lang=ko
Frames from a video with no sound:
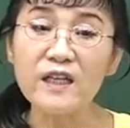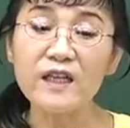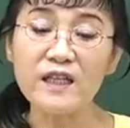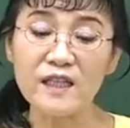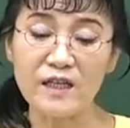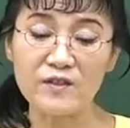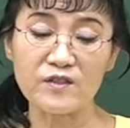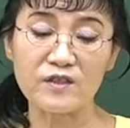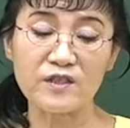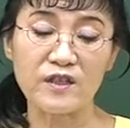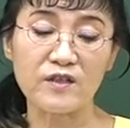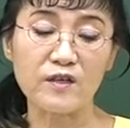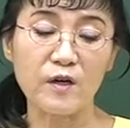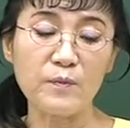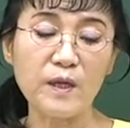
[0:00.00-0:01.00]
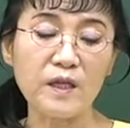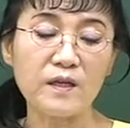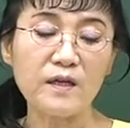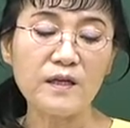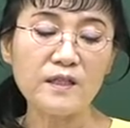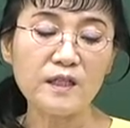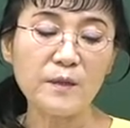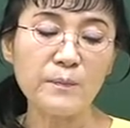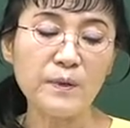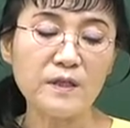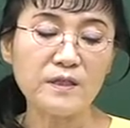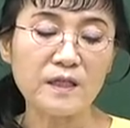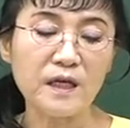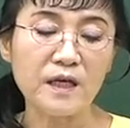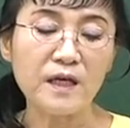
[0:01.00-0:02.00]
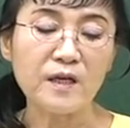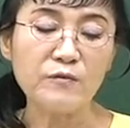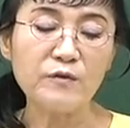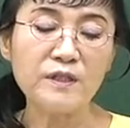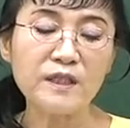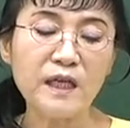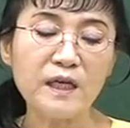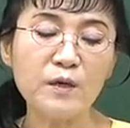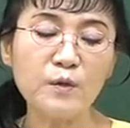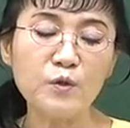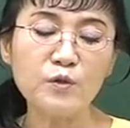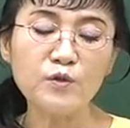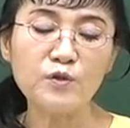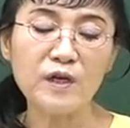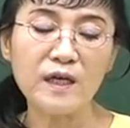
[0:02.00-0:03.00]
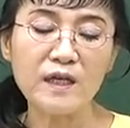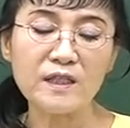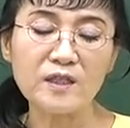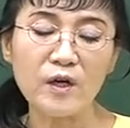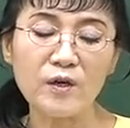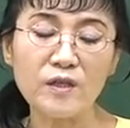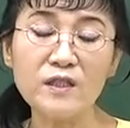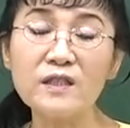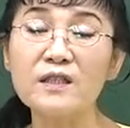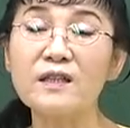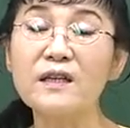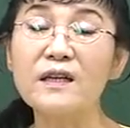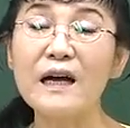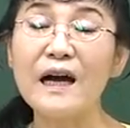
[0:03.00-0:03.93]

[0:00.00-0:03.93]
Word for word: 이렇게 나눠졌어요. 그러면 첫 번째 위생곤충학의 정의는